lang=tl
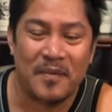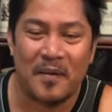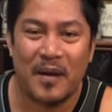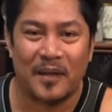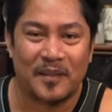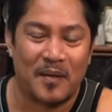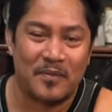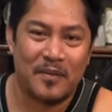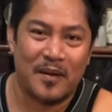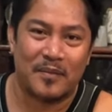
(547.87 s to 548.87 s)
mga bata po
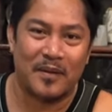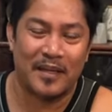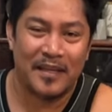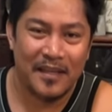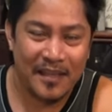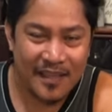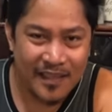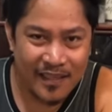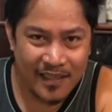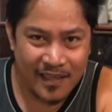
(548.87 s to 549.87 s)
yung kagawin.
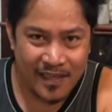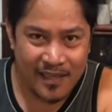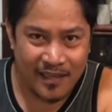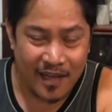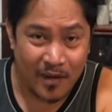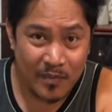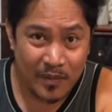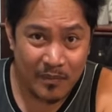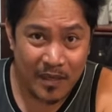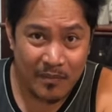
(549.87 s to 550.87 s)
Gagawin po
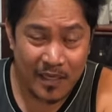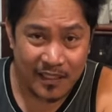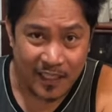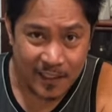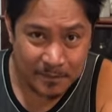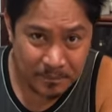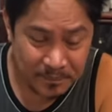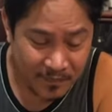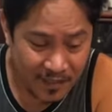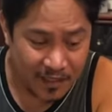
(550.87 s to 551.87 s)
ng mga bata,
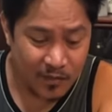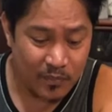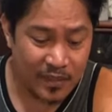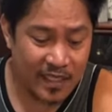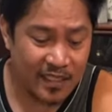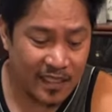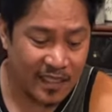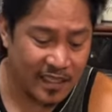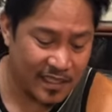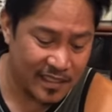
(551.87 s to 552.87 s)
ano po yan,
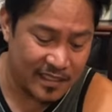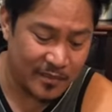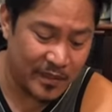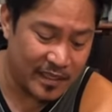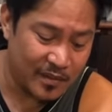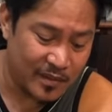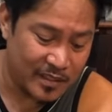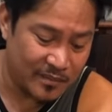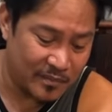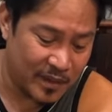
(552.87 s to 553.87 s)
uh, kasabihin nila kung
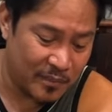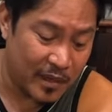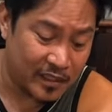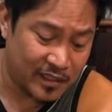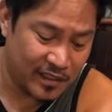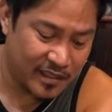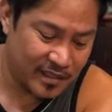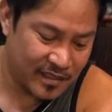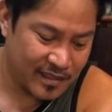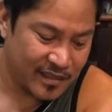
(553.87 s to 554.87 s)
saan may party.
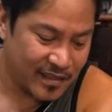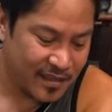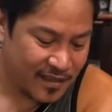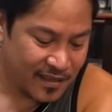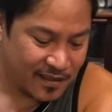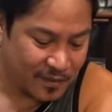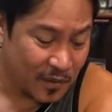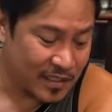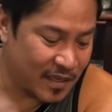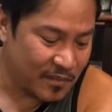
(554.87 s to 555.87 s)
Nung
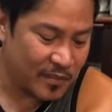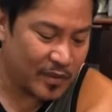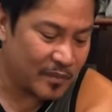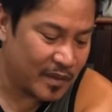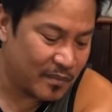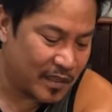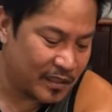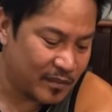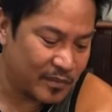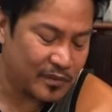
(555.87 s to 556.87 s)
kasama po yung mga
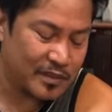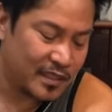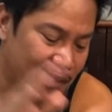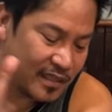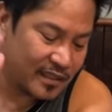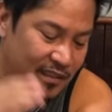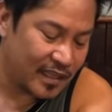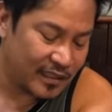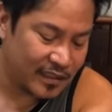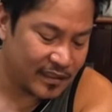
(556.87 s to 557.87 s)
bata po sa
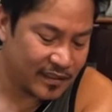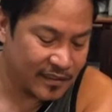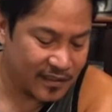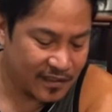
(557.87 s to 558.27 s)
dating